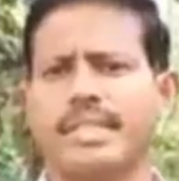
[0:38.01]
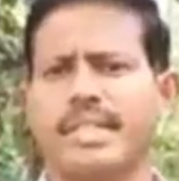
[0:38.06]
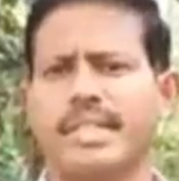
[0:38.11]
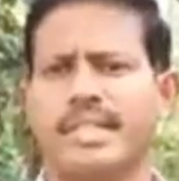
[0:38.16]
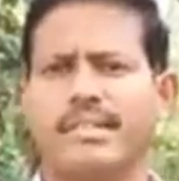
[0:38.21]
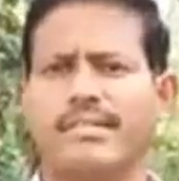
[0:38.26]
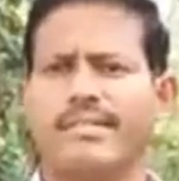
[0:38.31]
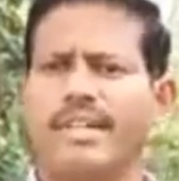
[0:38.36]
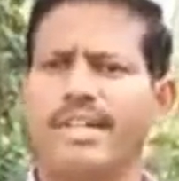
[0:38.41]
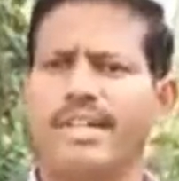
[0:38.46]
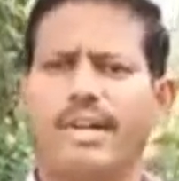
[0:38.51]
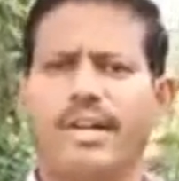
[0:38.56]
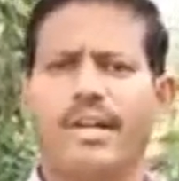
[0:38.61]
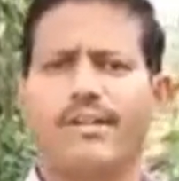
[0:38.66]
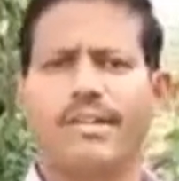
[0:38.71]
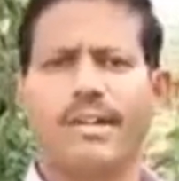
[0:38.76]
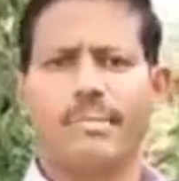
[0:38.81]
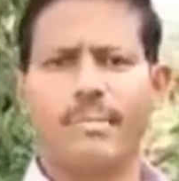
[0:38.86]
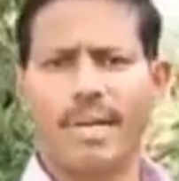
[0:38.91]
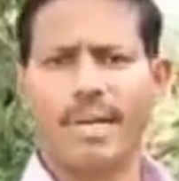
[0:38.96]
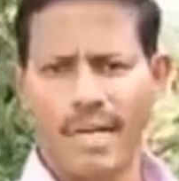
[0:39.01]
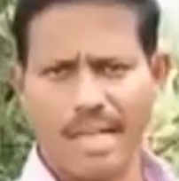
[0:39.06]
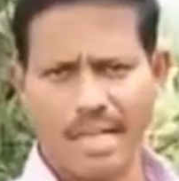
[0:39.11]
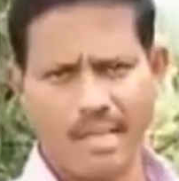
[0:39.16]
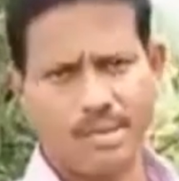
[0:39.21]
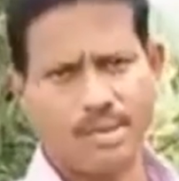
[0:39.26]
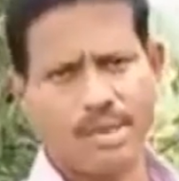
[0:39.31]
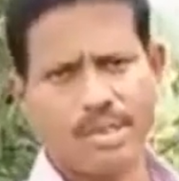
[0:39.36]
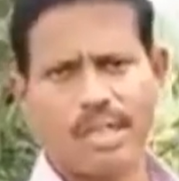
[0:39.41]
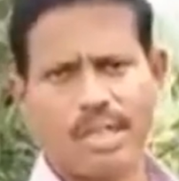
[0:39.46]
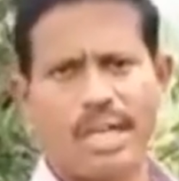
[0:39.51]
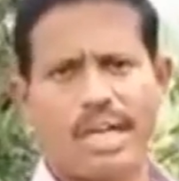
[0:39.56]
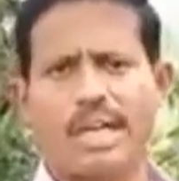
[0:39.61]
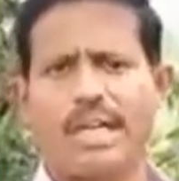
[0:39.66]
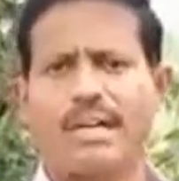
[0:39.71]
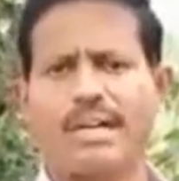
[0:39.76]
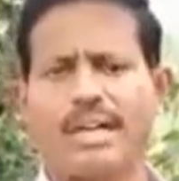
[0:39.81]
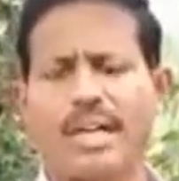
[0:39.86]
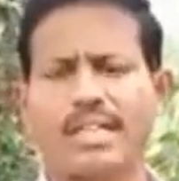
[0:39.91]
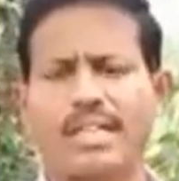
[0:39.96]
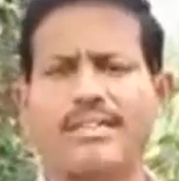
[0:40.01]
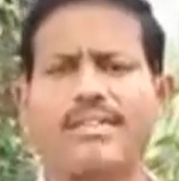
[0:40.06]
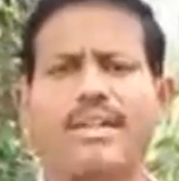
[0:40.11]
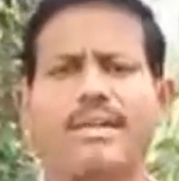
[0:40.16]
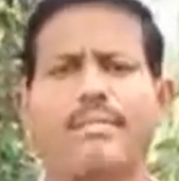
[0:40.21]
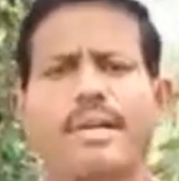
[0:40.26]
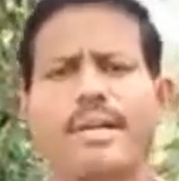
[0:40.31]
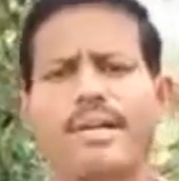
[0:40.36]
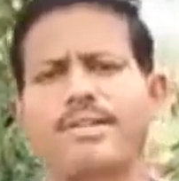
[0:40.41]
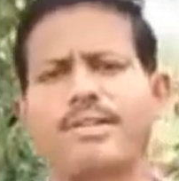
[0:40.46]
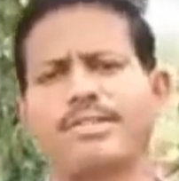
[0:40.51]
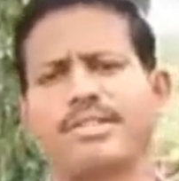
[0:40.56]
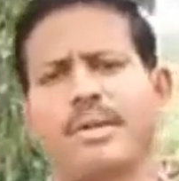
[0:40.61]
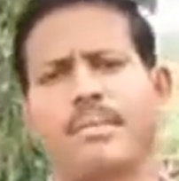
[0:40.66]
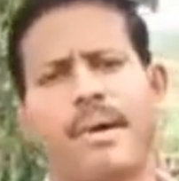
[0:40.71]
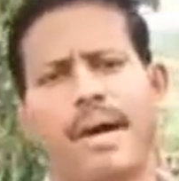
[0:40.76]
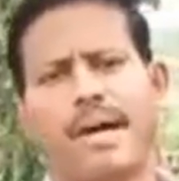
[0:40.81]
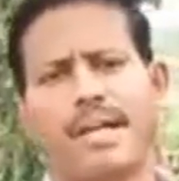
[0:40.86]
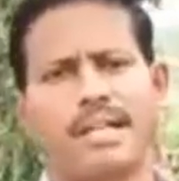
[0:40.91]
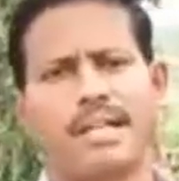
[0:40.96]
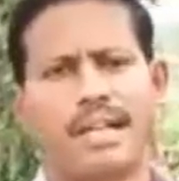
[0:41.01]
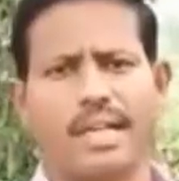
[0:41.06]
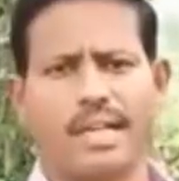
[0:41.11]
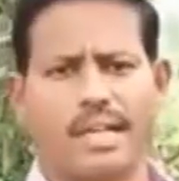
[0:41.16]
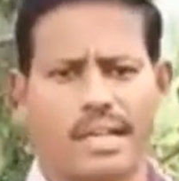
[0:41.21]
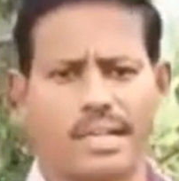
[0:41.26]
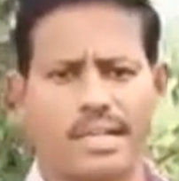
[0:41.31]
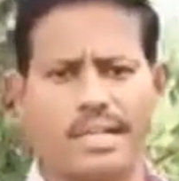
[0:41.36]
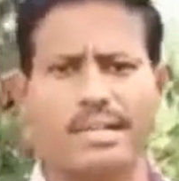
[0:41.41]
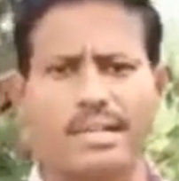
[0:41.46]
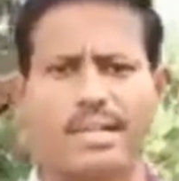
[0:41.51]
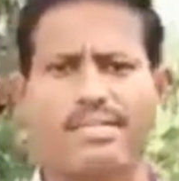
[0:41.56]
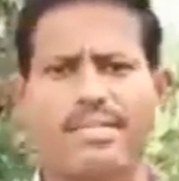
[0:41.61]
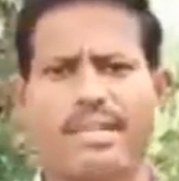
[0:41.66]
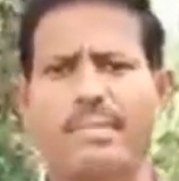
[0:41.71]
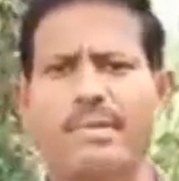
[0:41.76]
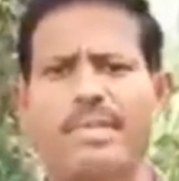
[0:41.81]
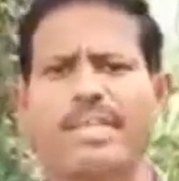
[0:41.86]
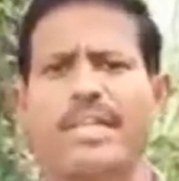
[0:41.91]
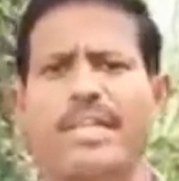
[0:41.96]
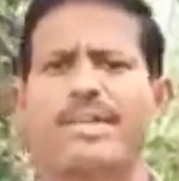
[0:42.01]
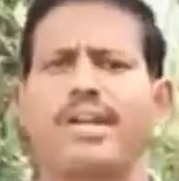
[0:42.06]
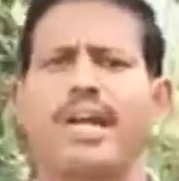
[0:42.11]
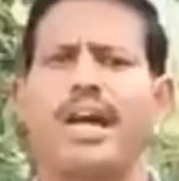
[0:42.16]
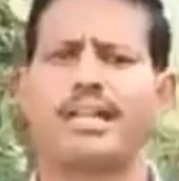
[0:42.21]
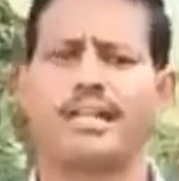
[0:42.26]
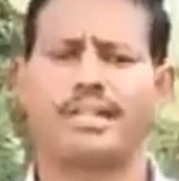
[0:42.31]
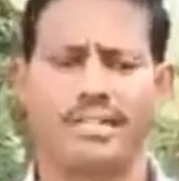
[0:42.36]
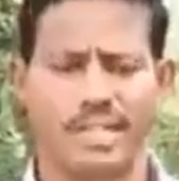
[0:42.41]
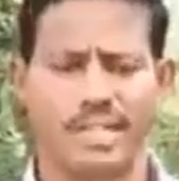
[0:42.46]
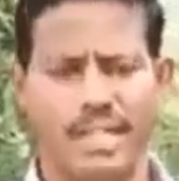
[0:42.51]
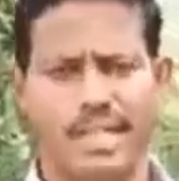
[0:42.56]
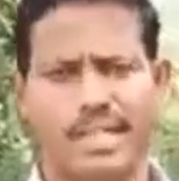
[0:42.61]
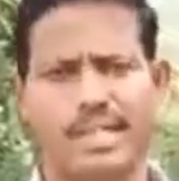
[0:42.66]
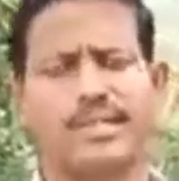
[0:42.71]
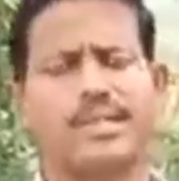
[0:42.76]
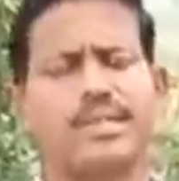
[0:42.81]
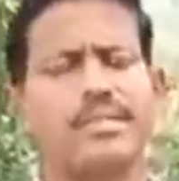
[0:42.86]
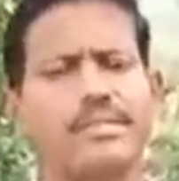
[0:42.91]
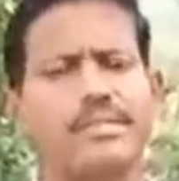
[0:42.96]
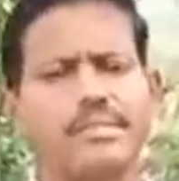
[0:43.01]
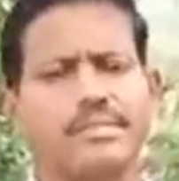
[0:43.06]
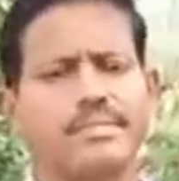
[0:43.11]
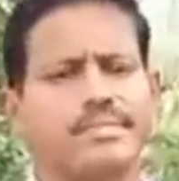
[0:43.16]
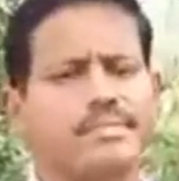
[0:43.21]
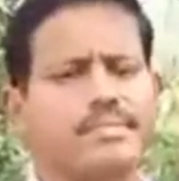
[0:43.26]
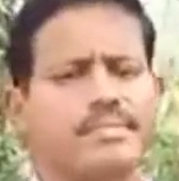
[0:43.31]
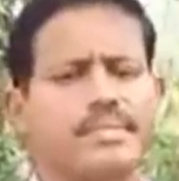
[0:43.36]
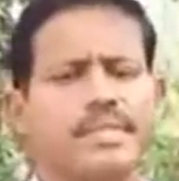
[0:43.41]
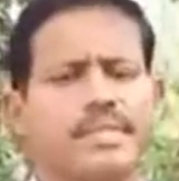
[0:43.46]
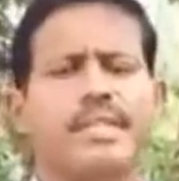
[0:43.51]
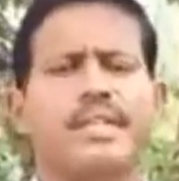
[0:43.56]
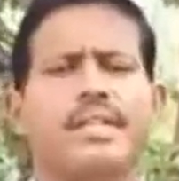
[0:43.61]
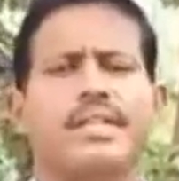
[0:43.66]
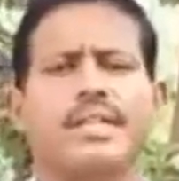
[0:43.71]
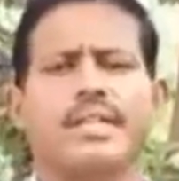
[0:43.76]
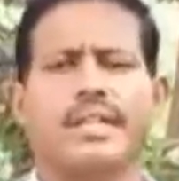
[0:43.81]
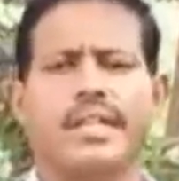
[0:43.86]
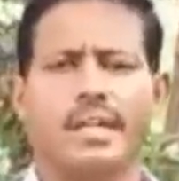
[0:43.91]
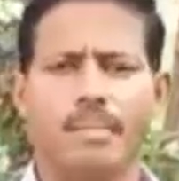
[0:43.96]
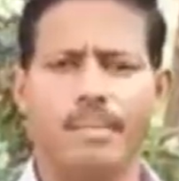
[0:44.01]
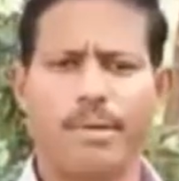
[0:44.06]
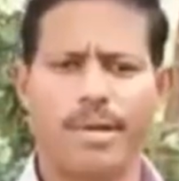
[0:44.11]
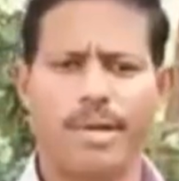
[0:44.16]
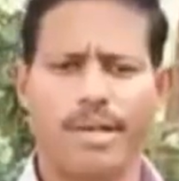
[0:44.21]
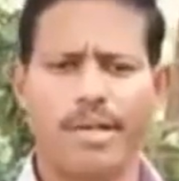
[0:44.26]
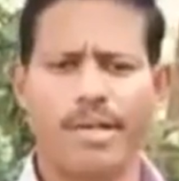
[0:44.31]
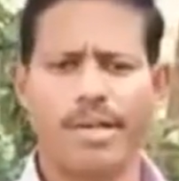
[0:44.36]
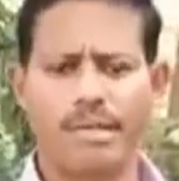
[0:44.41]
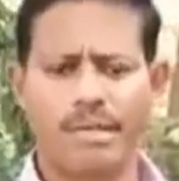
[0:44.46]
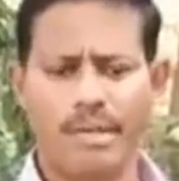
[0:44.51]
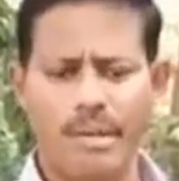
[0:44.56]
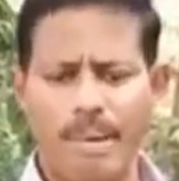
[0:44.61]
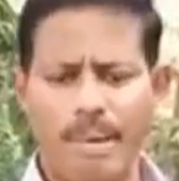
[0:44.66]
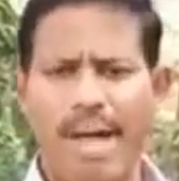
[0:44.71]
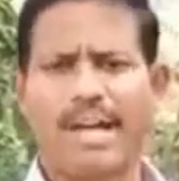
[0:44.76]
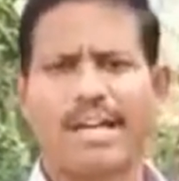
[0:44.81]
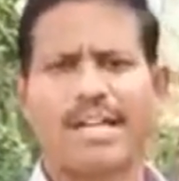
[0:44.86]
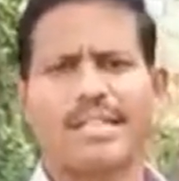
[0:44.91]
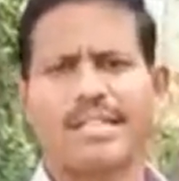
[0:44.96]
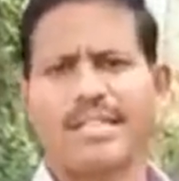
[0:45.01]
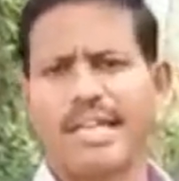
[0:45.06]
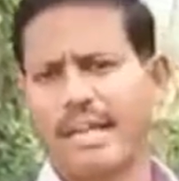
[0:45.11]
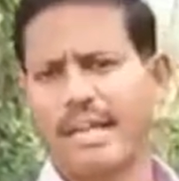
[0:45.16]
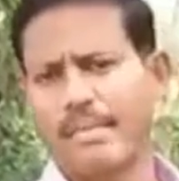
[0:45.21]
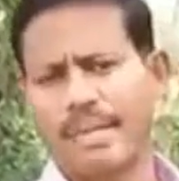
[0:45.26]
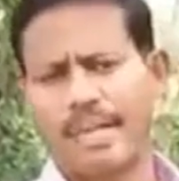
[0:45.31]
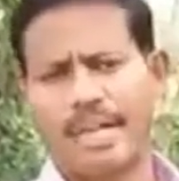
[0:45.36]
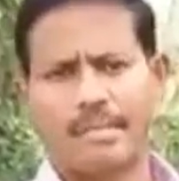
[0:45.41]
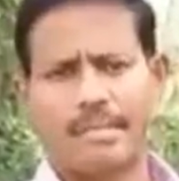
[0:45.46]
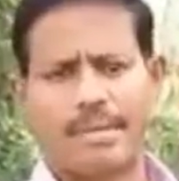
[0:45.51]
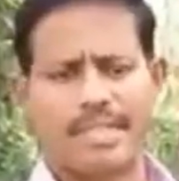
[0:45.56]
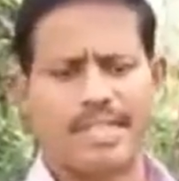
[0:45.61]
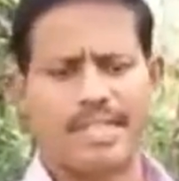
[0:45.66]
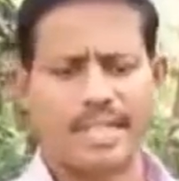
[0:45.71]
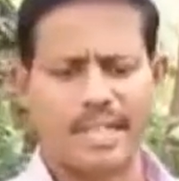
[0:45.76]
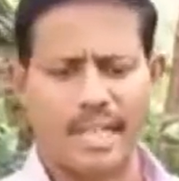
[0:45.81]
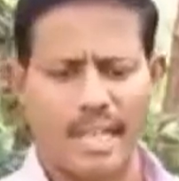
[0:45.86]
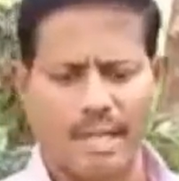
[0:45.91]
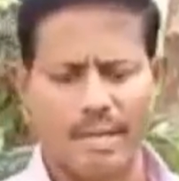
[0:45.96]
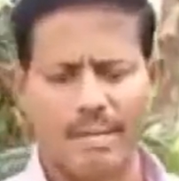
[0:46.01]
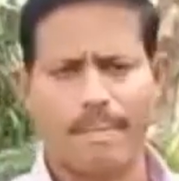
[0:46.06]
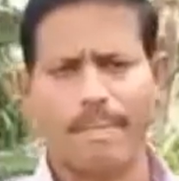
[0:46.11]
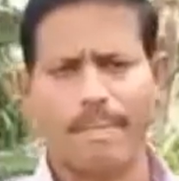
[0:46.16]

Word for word: என்னோடய வீடியோவில் விளம்பரங்கள் எதுவும் ஓடினா அந்த விளம்பரங்கள் கொஞ்சம் பாருங்கள் என்னுடைய விளம்பரத்தாருடைய ஆதரவு எனக்கு கிடைக்கும் இப்போது நம்ம பார்க்குற தலைப்பண்ணன் பார்த்தீங்கன்னா